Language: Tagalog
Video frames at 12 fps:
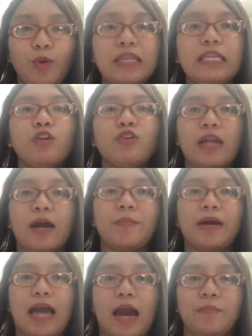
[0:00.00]
pwede niyo
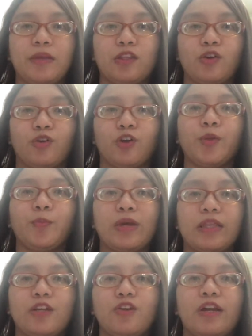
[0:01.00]
nang magamit yon or
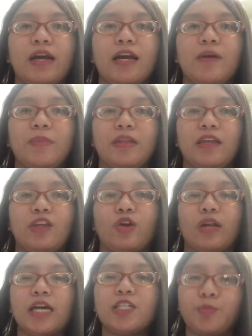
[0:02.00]
pwede niyo nang gamitin
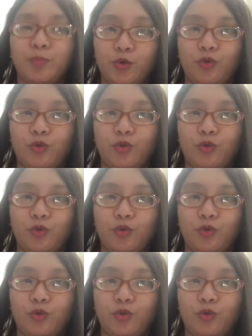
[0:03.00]
yon as